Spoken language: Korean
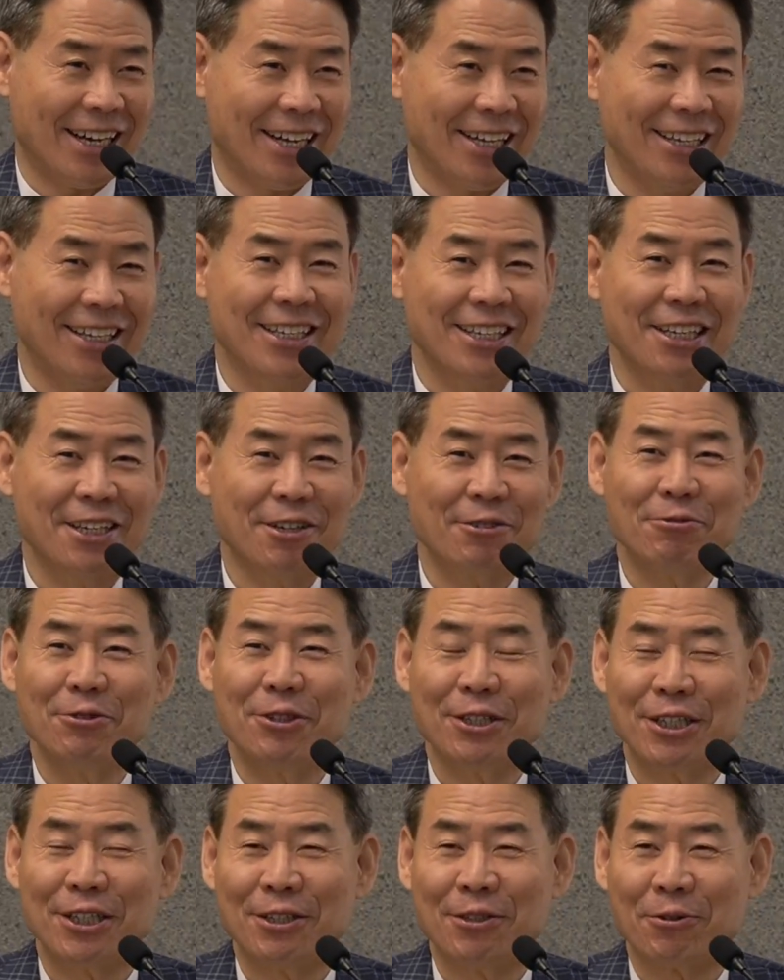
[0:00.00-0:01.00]
이게 우리
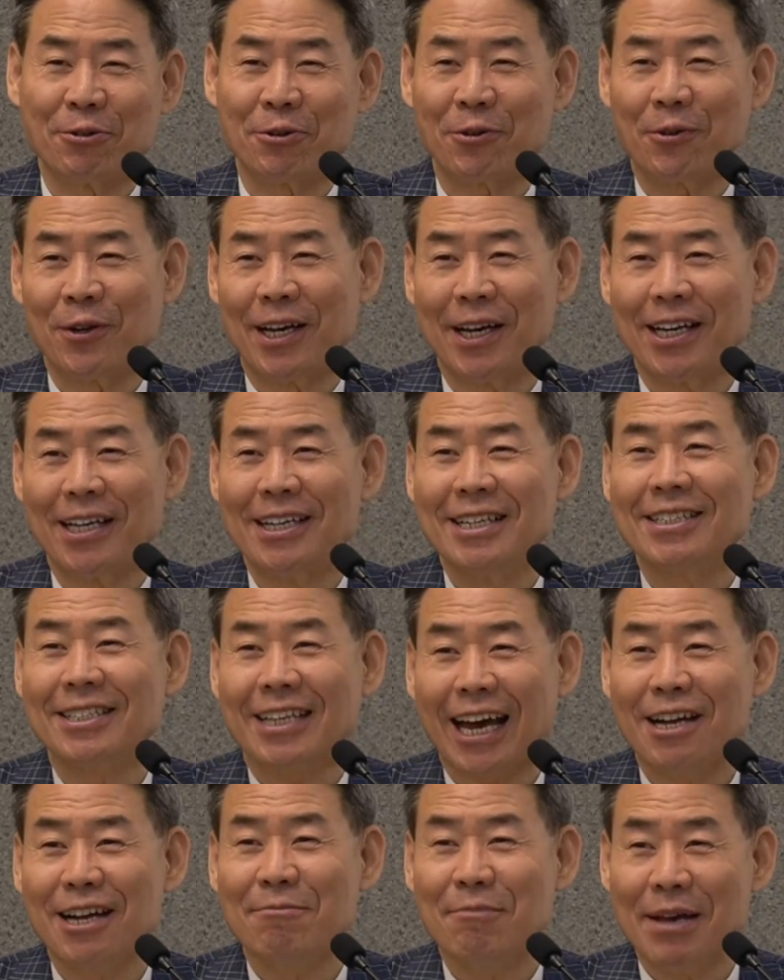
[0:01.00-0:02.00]
기독교의
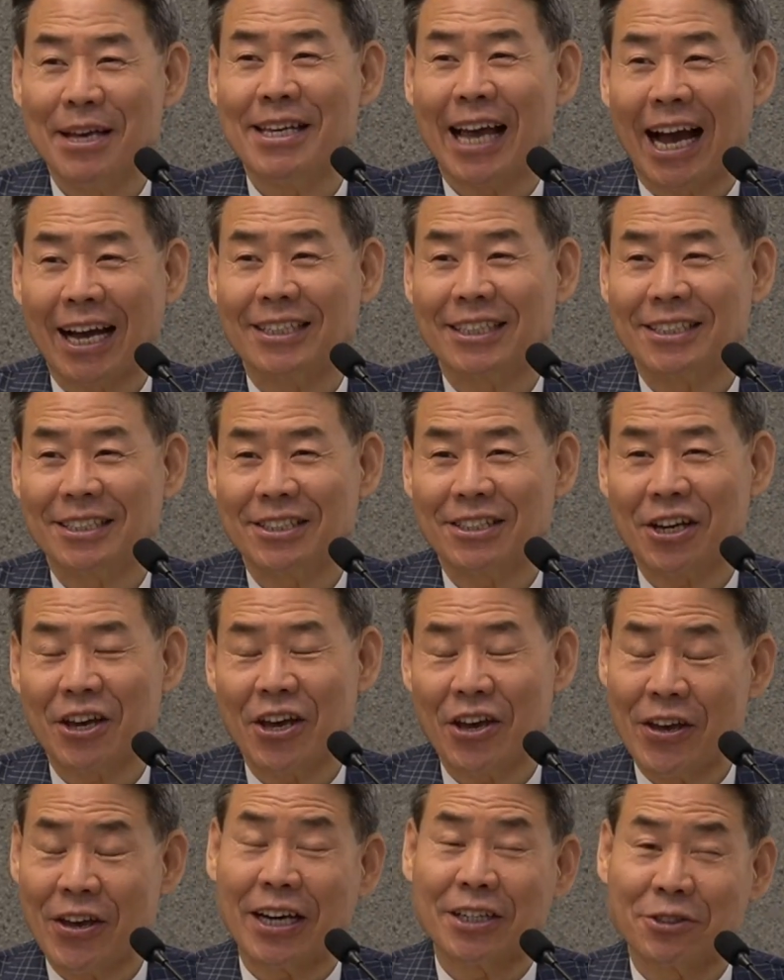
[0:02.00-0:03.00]
삶의 양식에
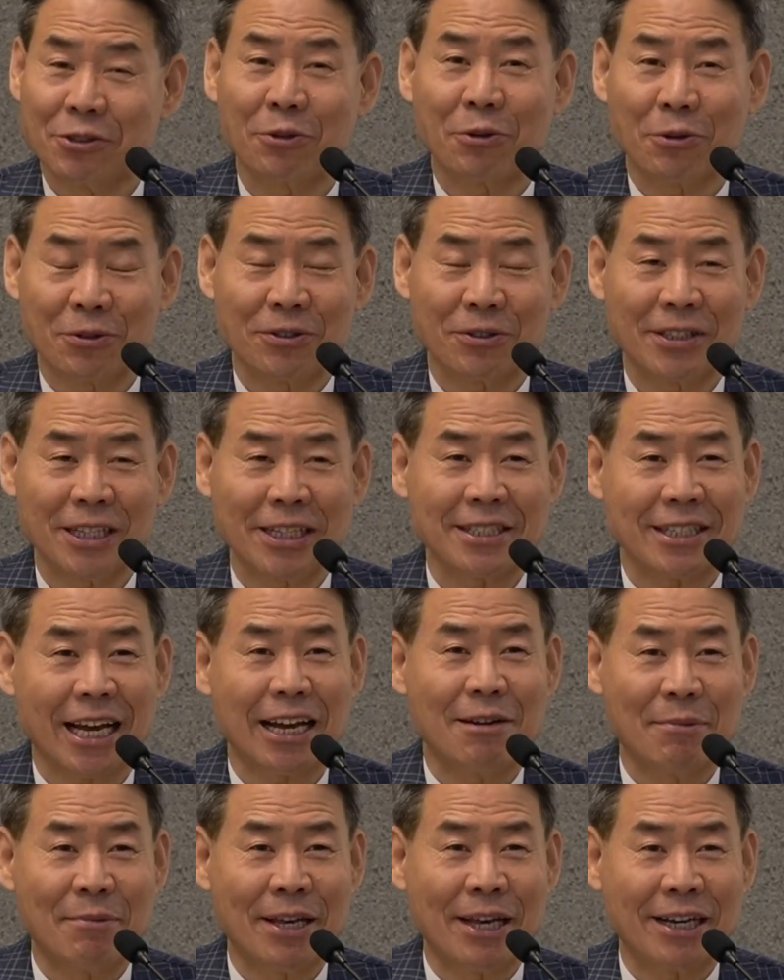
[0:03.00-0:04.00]
의향적으로 드러난
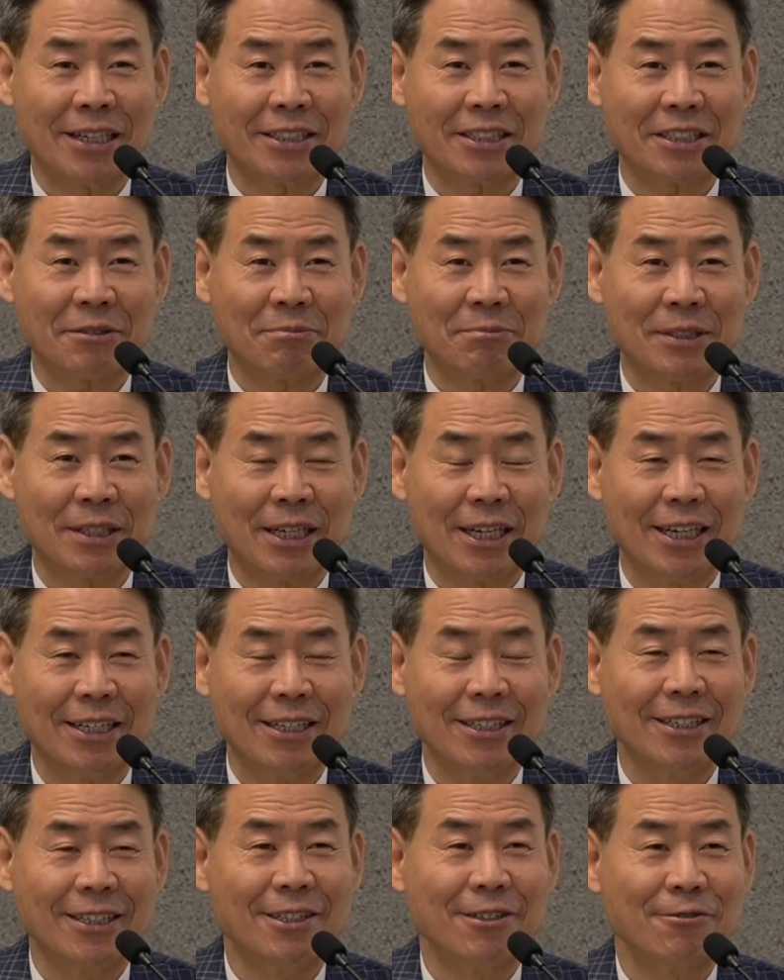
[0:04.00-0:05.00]
삶의 양식입니다.
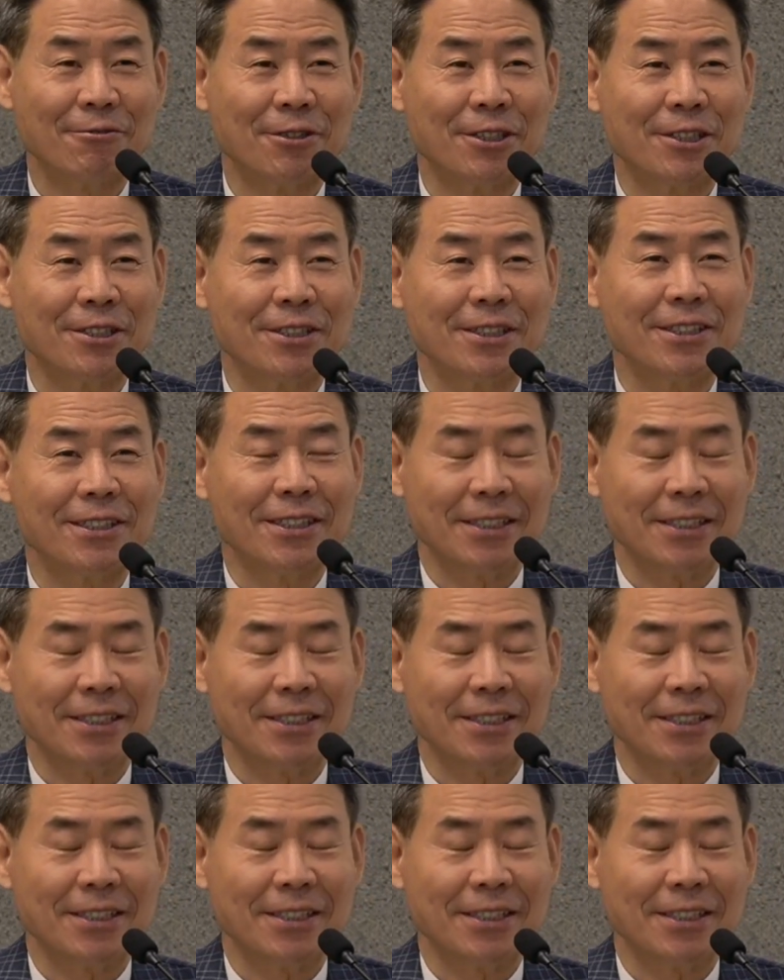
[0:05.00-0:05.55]
우리는